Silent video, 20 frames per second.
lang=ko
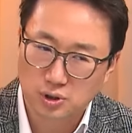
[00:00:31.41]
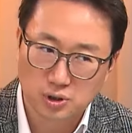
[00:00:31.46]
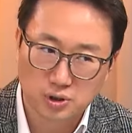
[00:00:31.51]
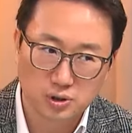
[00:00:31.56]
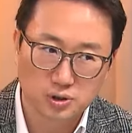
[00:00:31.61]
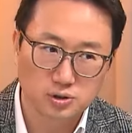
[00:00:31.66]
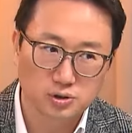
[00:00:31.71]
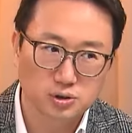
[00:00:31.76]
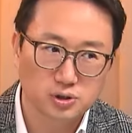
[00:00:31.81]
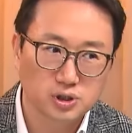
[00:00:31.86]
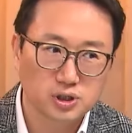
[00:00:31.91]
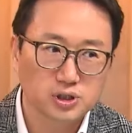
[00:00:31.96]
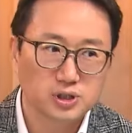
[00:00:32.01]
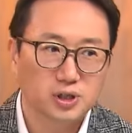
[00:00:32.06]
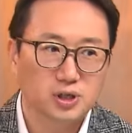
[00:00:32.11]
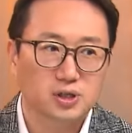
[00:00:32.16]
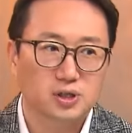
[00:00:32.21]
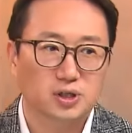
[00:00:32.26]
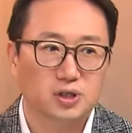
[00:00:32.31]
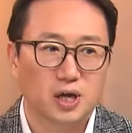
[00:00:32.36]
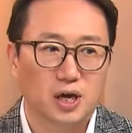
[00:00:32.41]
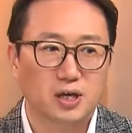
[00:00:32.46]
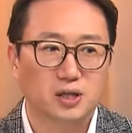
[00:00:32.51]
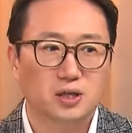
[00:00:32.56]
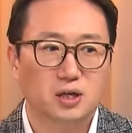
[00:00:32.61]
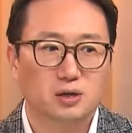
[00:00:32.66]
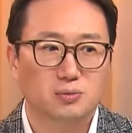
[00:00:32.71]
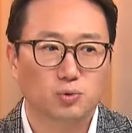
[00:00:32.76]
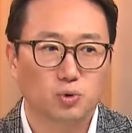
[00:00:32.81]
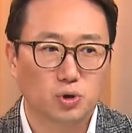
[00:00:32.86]
그래서 실제 이제
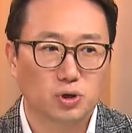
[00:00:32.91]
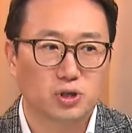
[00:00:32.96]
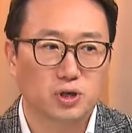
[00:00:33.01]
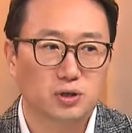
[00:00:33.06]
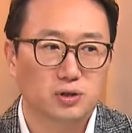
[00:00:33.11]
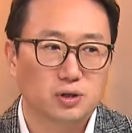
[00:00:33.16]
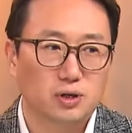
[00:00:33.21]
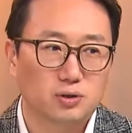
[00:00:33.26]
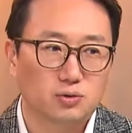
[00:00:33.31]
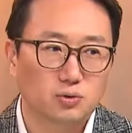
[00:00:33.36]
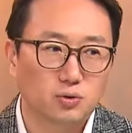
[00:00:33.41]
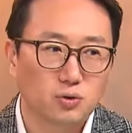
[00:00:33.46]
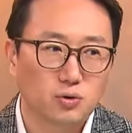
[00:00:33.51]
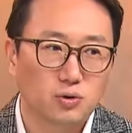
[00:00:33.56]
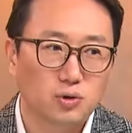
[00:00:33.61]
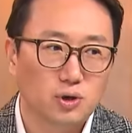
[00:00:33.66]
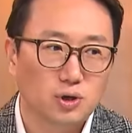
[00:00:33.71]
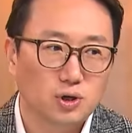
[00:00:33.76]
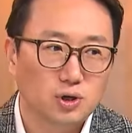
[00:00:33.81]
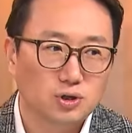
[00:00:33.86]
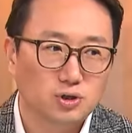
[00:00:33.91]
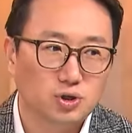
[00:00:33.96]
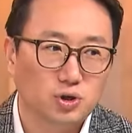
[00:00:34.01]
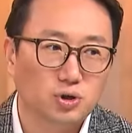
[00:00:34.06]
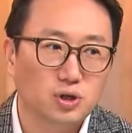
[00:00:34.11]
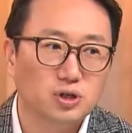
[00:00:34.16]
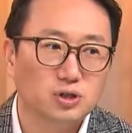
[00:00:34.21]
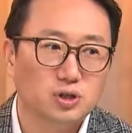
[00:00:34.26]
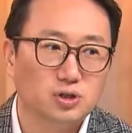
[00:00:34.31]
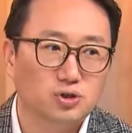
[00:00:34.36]
데이터를 보게 되더라도
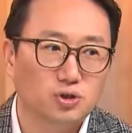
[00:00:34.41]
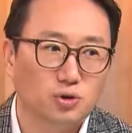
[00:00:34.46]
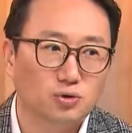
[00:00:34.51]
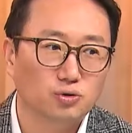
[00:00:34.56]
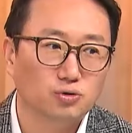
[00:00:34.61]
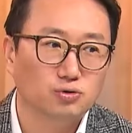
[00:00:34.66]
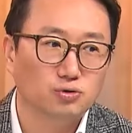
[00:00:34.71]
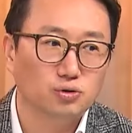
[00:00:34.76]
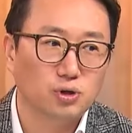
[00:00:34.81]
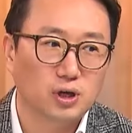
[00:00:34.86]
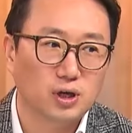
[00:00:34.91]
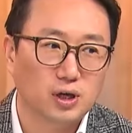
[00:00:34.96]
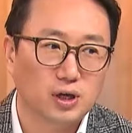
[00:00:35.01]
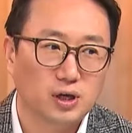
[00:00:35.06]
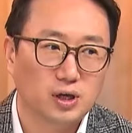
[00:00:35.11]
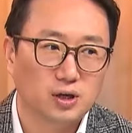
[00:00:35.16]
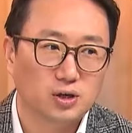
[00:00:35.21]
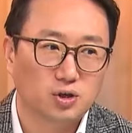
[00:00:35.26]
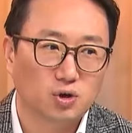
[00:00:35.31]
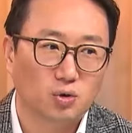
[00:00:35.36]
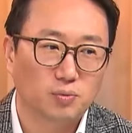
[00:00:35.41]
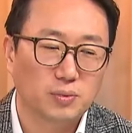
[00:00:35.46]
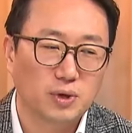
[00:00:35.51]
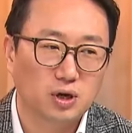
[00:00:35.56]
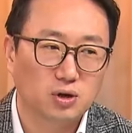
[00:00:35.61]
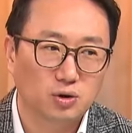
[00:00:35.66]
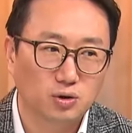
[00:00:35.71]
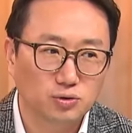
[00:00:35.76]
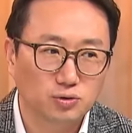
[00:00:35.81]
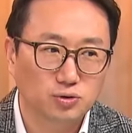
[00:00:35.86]
저게 이제 전국의
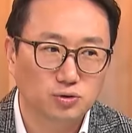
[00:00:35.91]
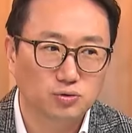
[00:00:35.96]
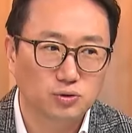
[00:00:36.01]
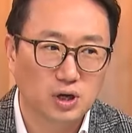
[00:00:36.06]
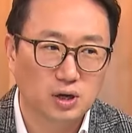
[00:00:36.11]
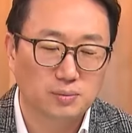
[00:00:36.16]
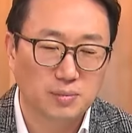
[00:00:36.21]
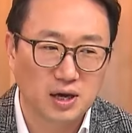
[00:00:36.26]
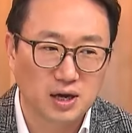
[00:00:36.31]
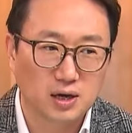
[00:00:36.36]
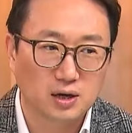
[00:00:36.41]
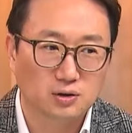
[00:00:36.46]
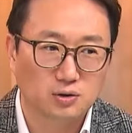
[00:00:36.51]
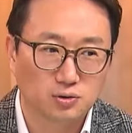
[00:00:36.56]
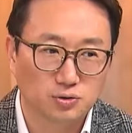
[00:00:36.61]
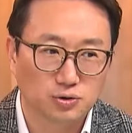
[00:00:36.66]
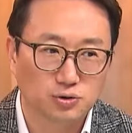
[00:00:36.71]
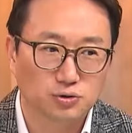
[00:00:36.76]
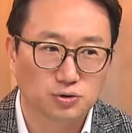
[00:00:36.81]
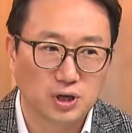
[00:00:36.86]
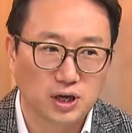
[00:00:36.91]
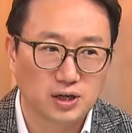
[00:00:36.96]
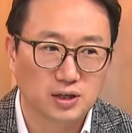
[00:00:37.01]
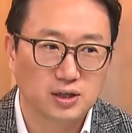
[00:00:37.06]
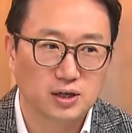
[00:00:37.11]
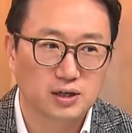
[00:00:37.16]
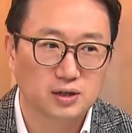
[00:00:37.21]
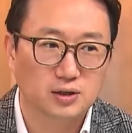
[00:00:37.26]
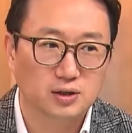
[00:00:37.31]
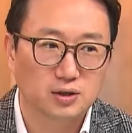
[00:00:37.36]
경매 건수랑 매각 건수
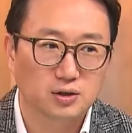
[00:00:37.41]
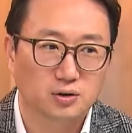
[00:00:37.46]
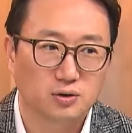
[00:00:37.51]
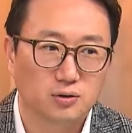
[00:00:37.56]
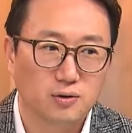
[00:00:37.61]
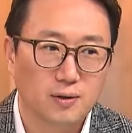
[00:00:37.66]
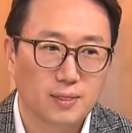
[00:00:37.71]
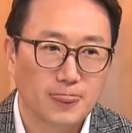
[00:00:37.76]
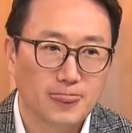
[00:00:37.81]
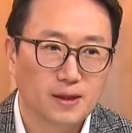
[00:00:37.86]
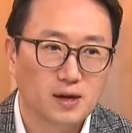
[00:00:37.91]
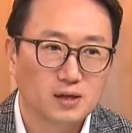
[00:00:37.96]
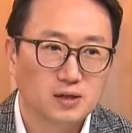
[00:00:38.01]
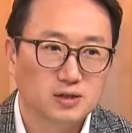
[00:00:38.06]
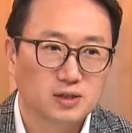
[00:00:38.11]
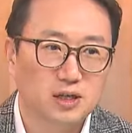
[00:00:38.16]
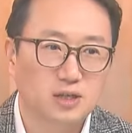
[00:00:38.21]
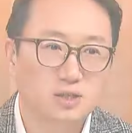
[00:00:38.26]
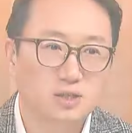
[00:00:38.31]
데이터인데요. 자